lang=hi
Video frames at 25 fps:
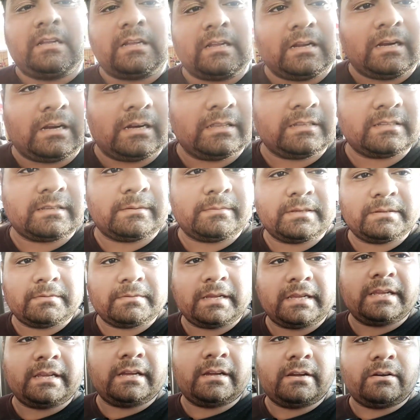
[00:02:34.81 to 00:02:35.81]
गाड़ी समझ में
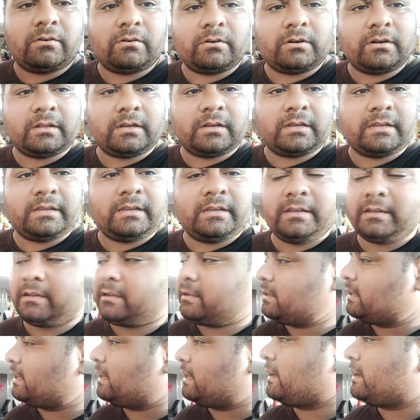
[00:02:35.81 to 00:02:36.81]
आई है होंडा की
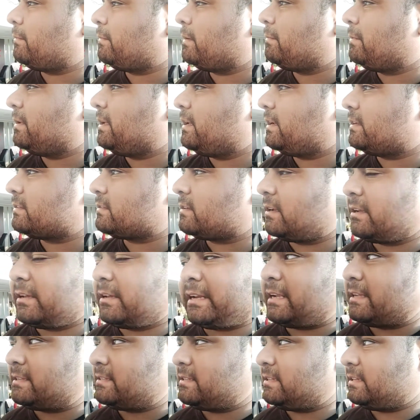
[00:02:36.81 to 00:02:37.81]
क्या नाम है भैया इसका
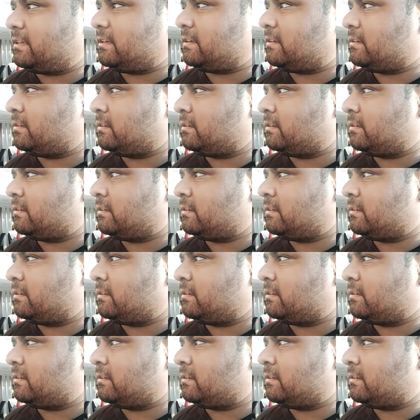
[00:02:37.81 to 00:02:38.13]
ग्रेजिया